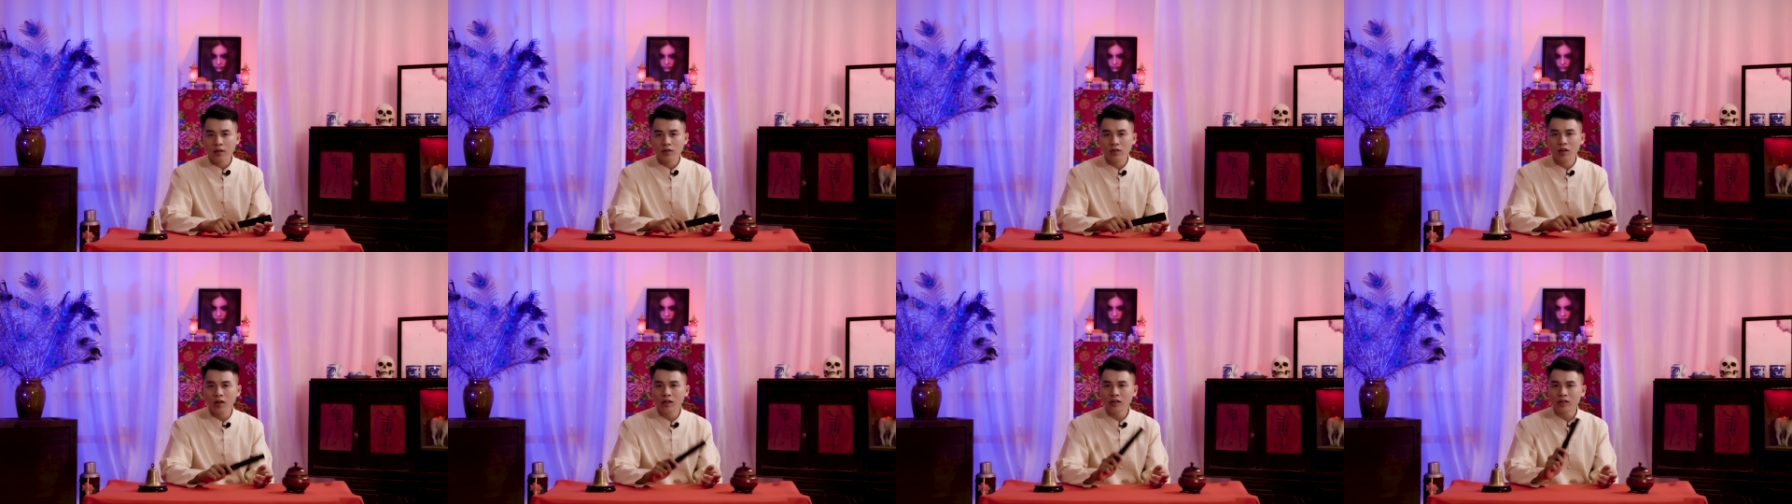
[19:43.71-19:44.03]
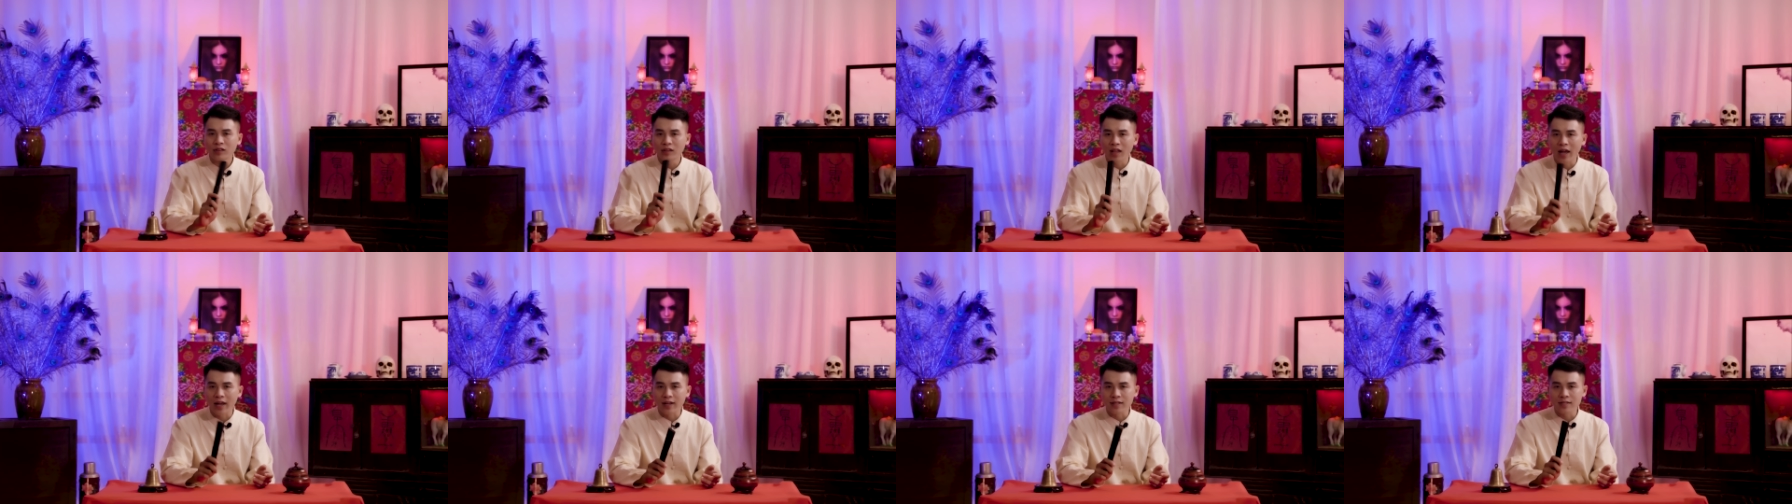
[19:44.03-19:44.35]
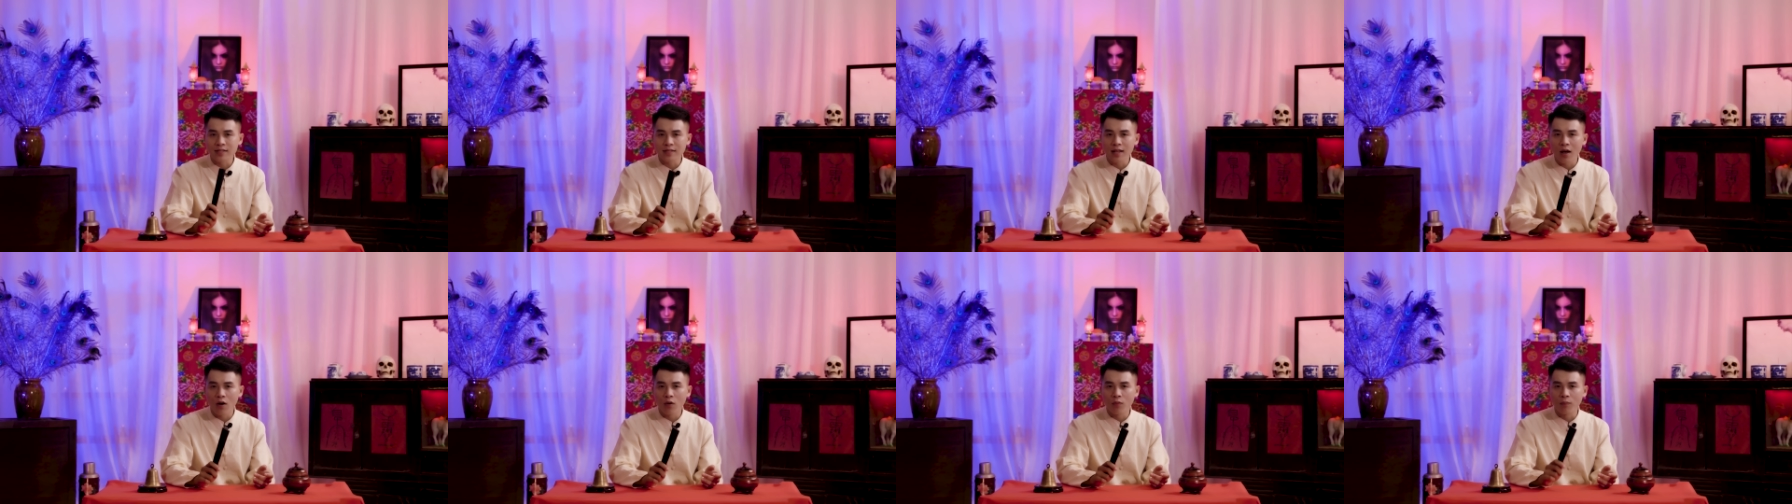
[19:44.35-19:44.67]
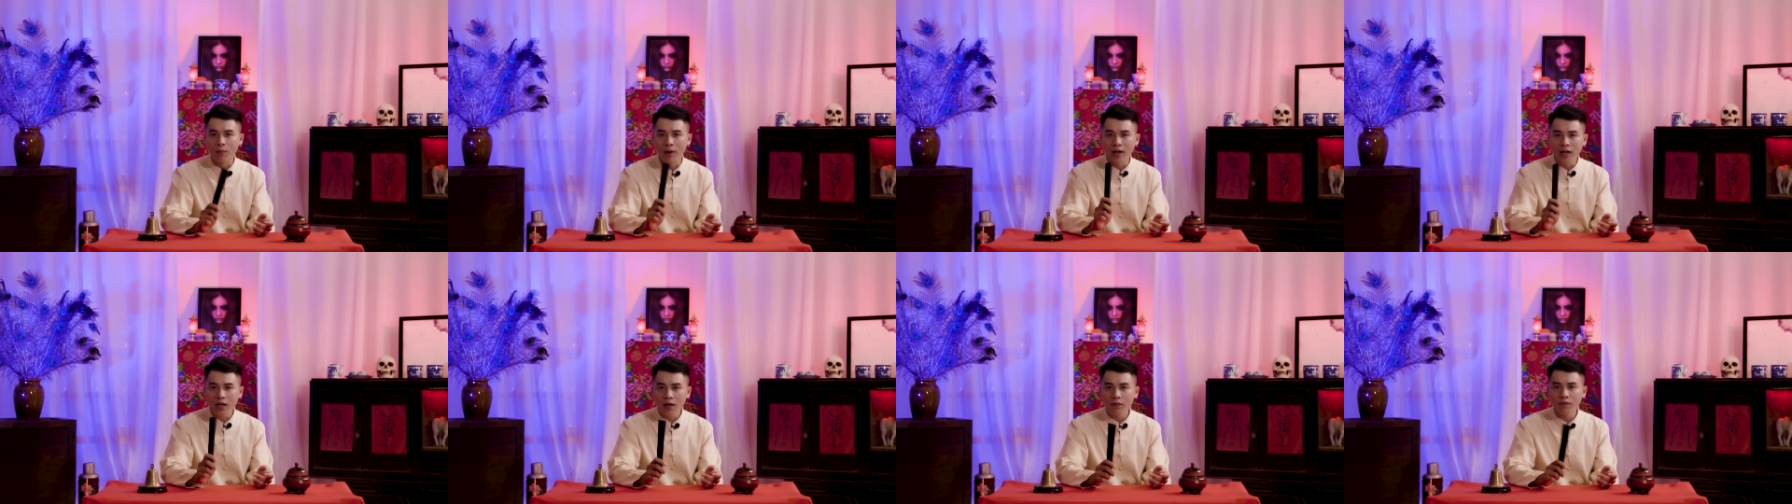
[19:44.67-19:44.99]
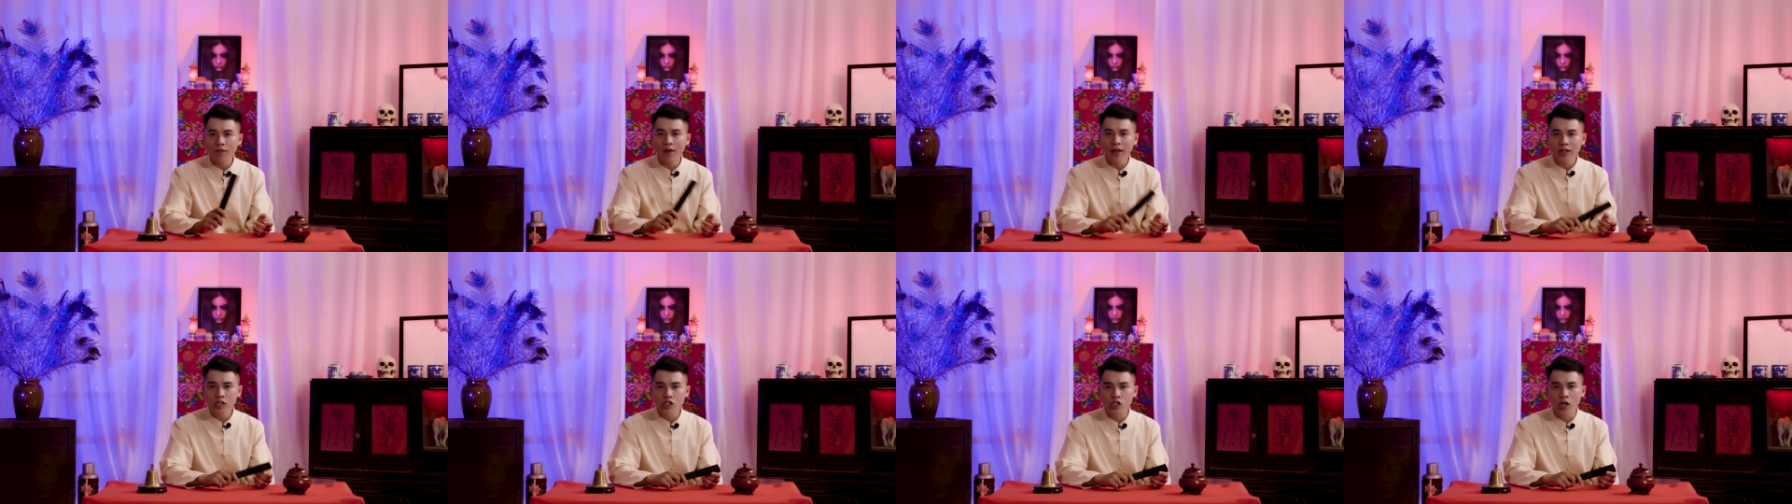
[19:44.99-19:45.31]
Nhưng tại sao mấy cái
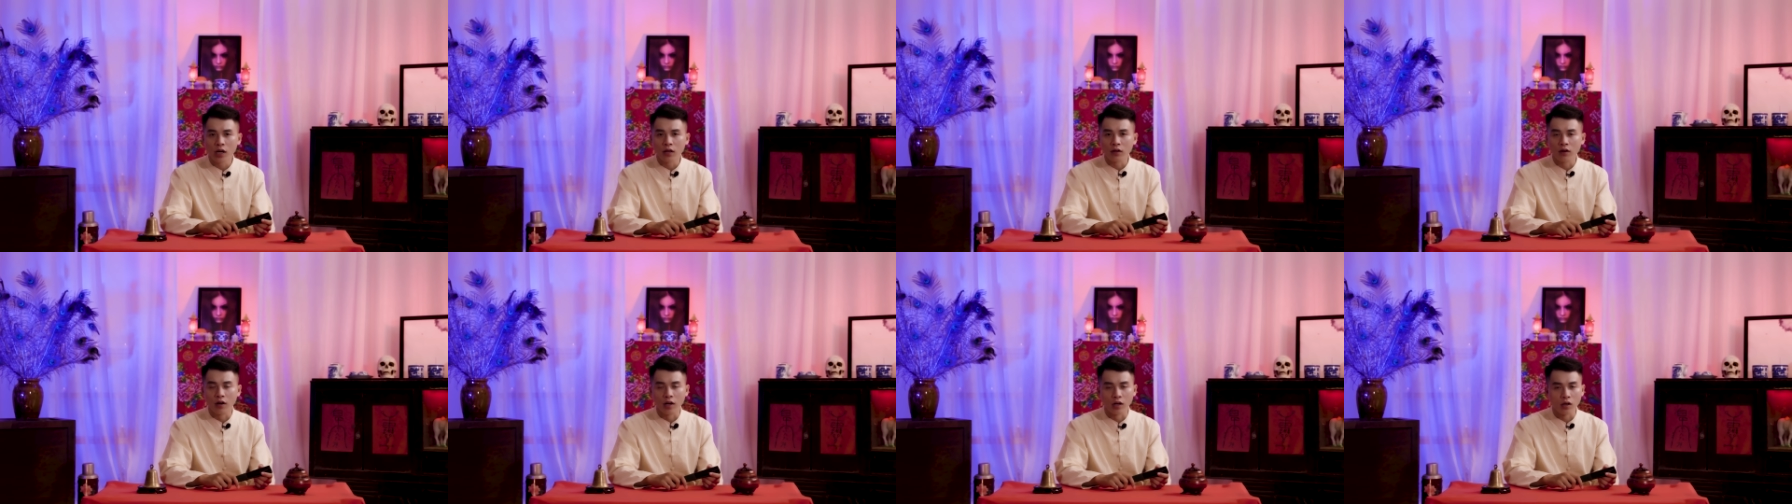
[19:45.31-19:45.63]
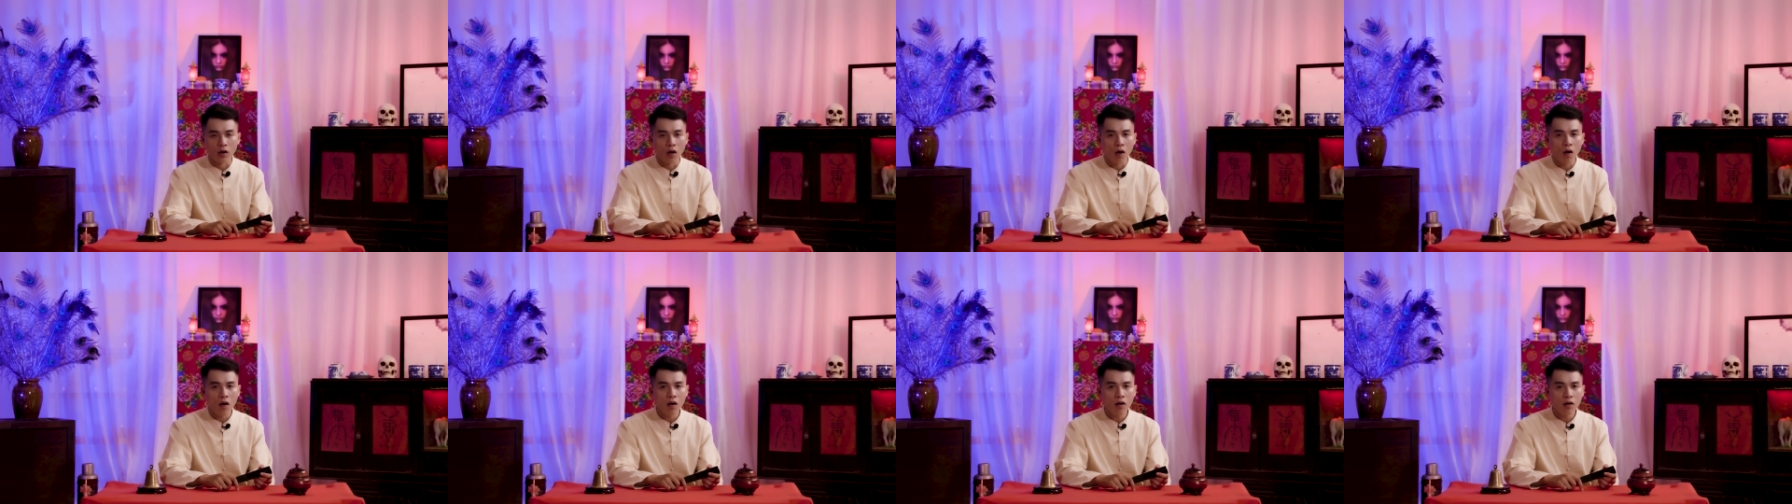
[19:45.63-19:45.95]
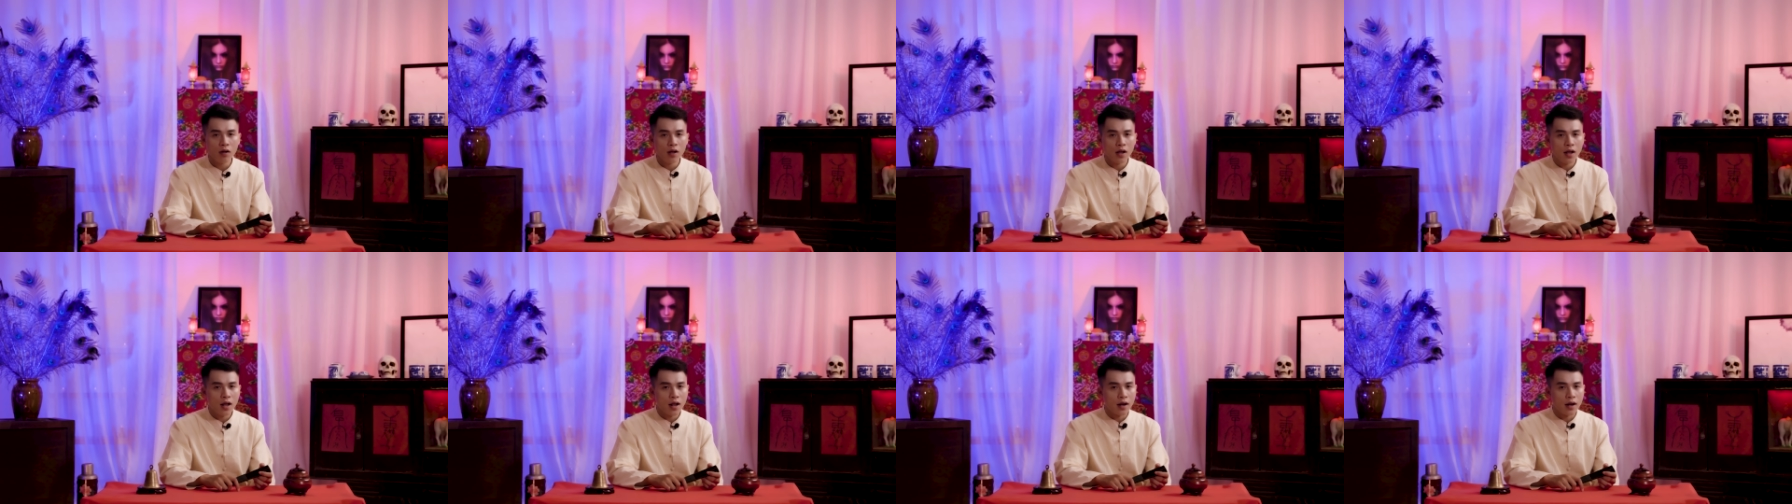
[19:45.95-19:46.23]
vết trên người nó